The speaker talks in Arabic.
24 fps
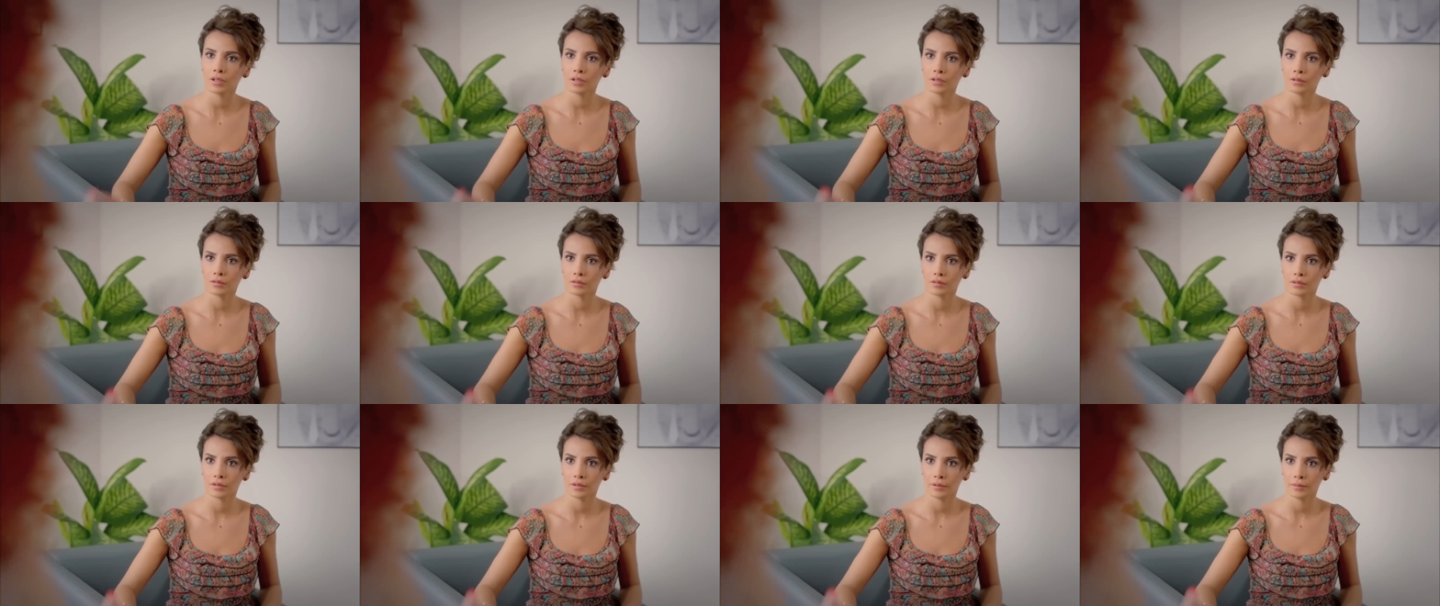
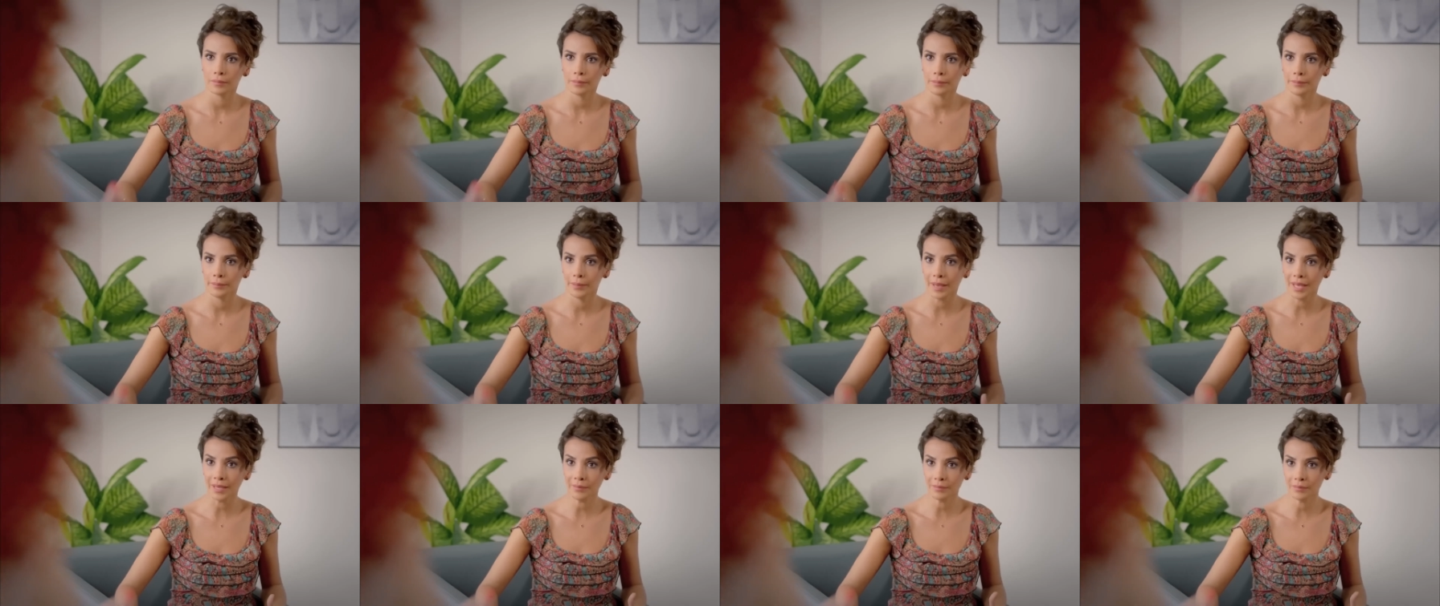أه
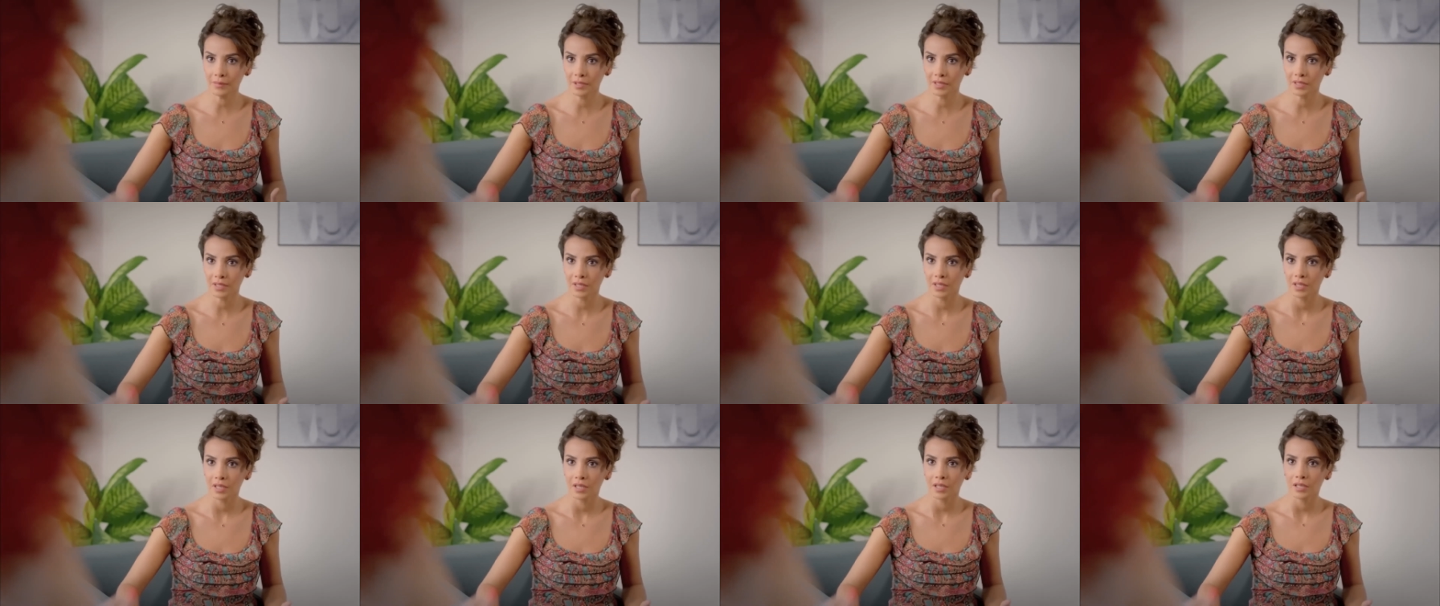انا
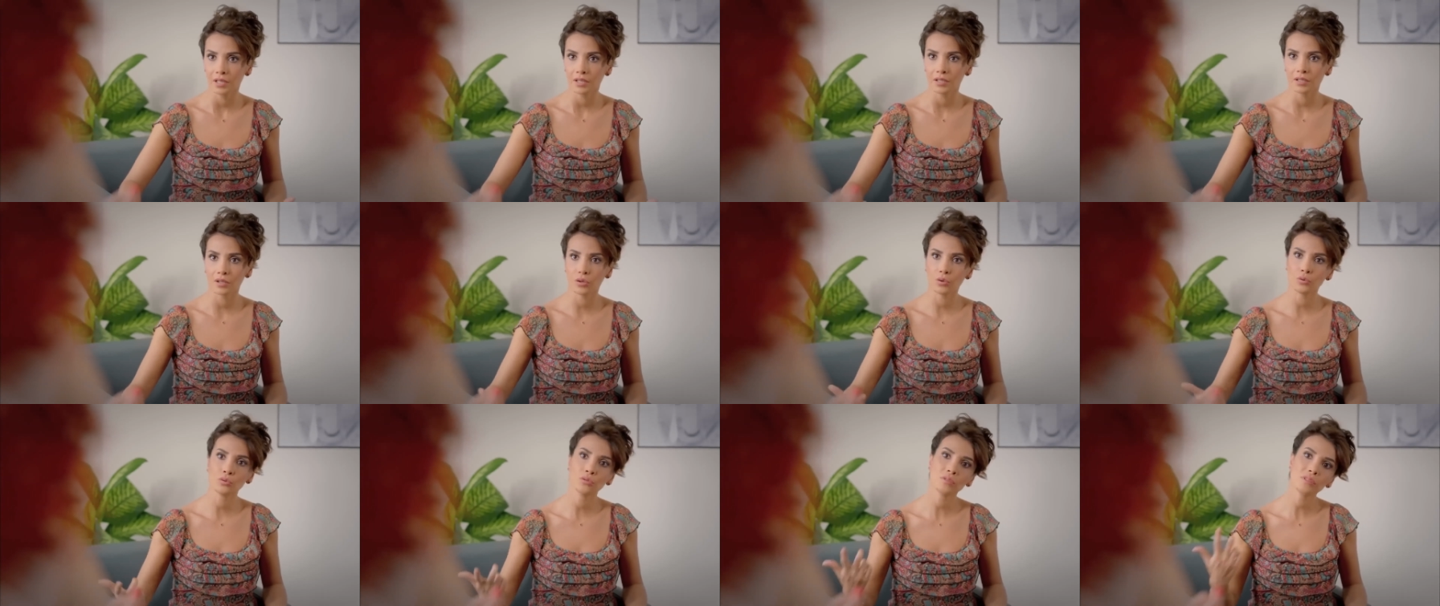
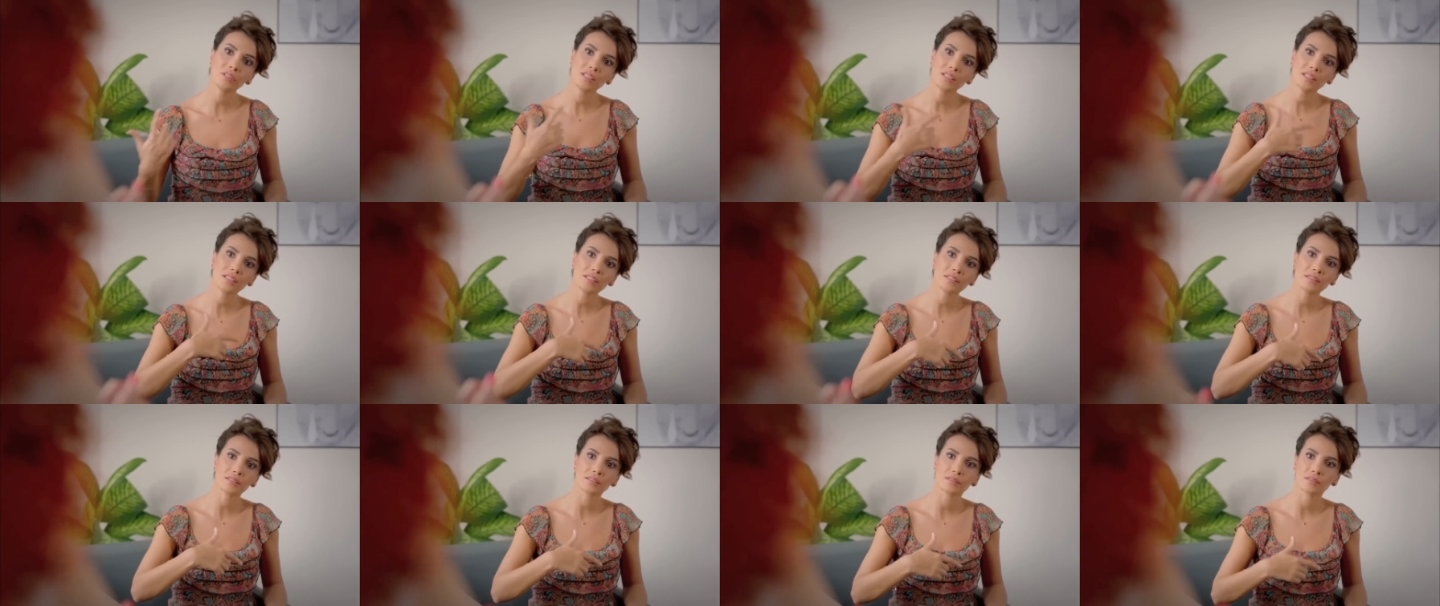أه انا
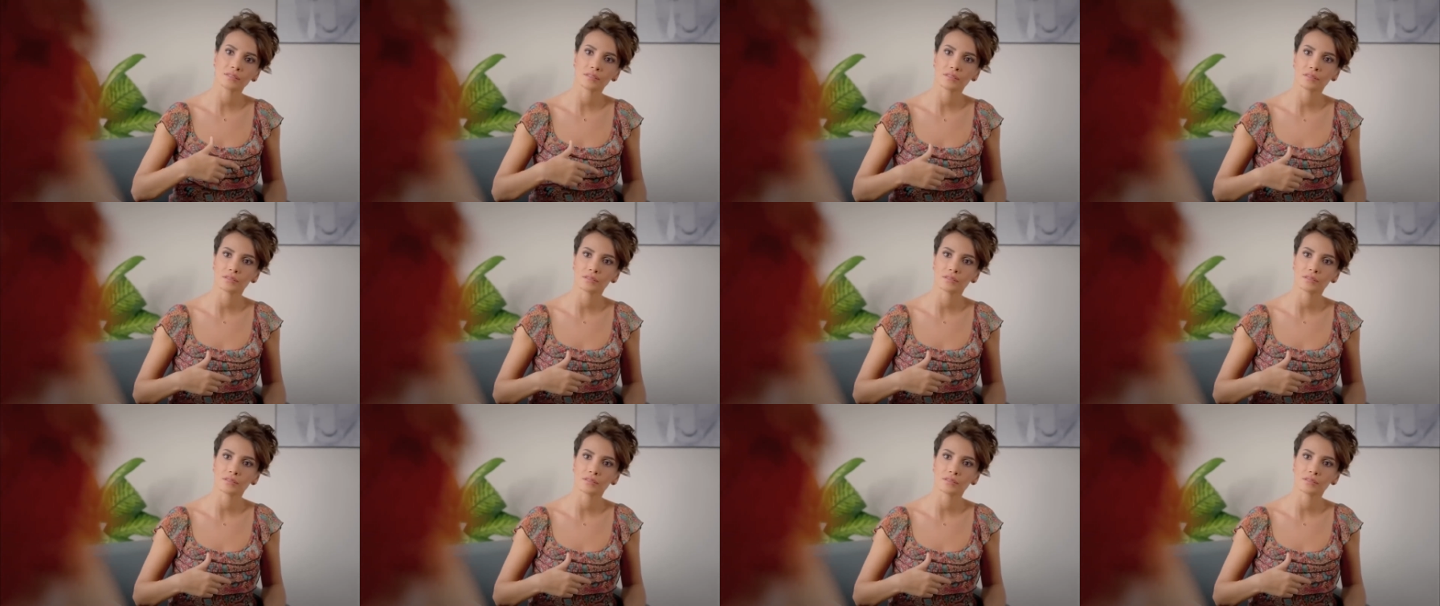بكون